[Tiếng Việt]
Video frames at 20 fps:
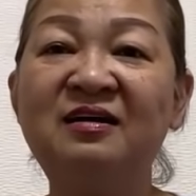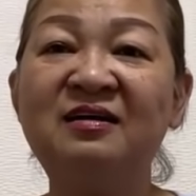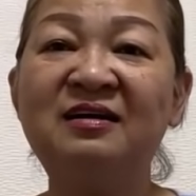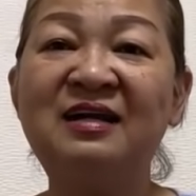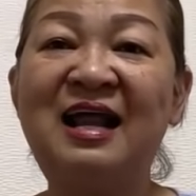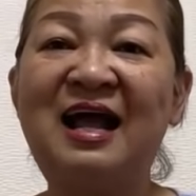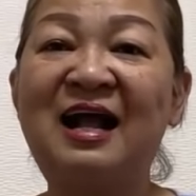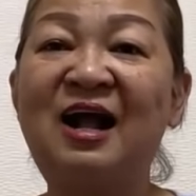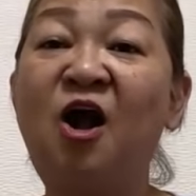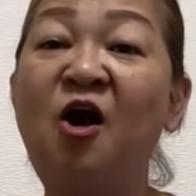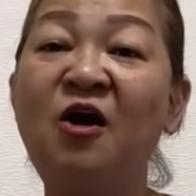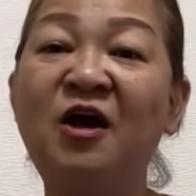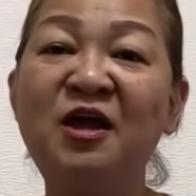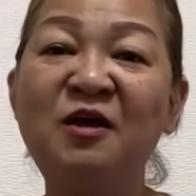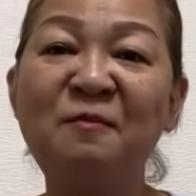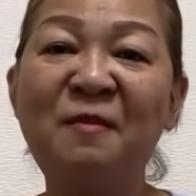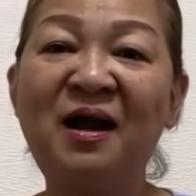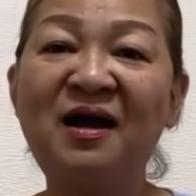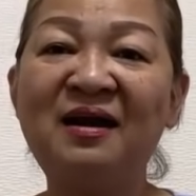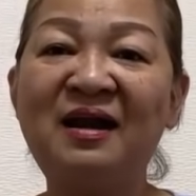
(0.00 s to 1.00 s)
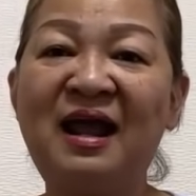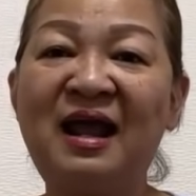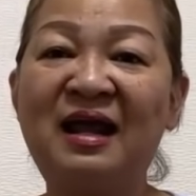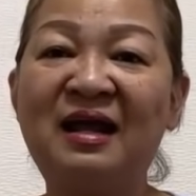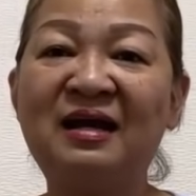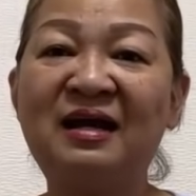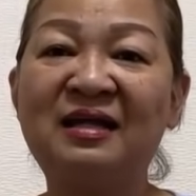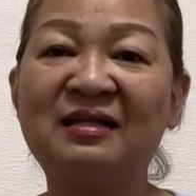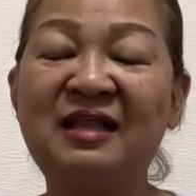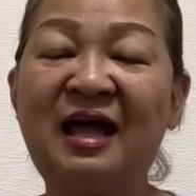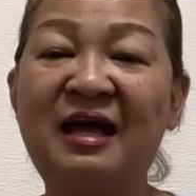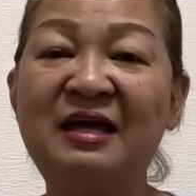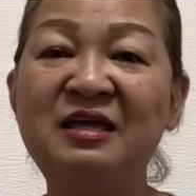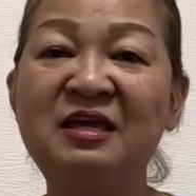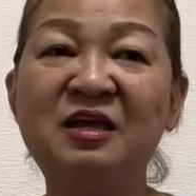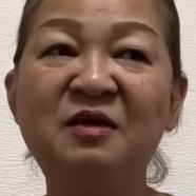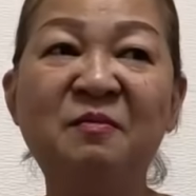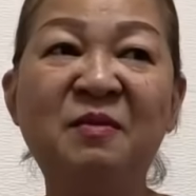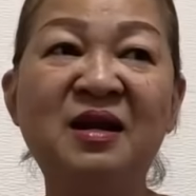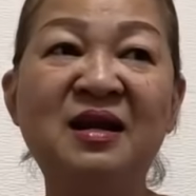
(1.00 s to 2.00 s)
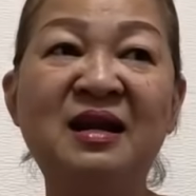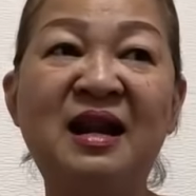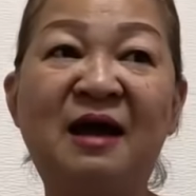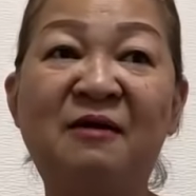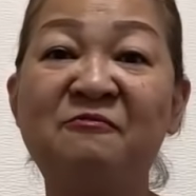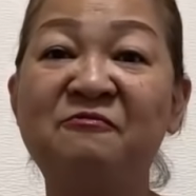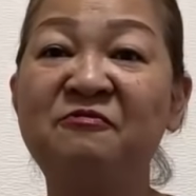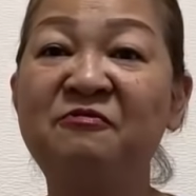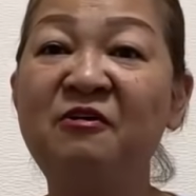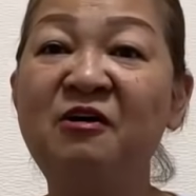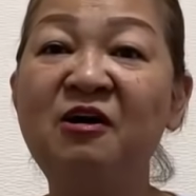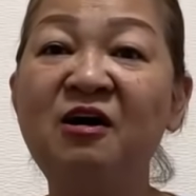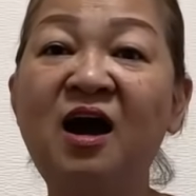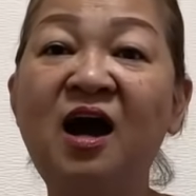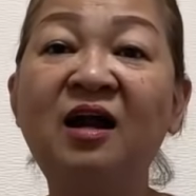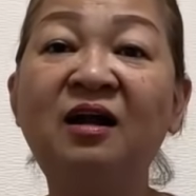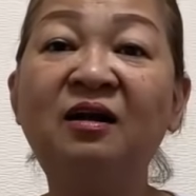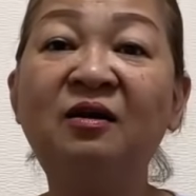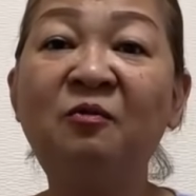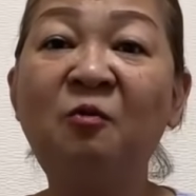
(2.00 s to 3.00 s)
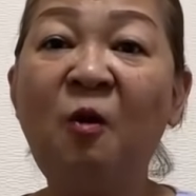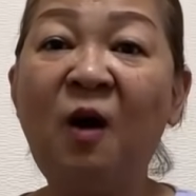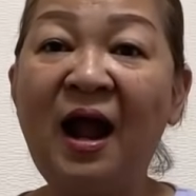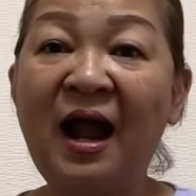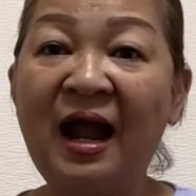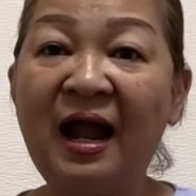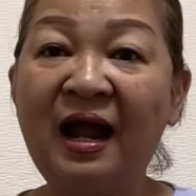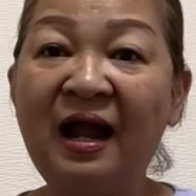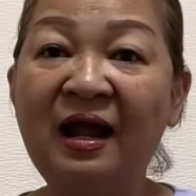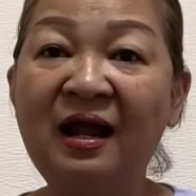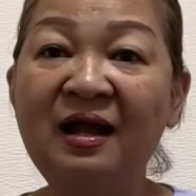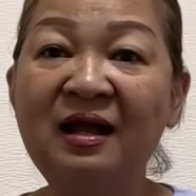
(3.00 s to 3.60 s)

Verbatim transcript: là có khi mắc nạn là tại vì mình làm phước ít quá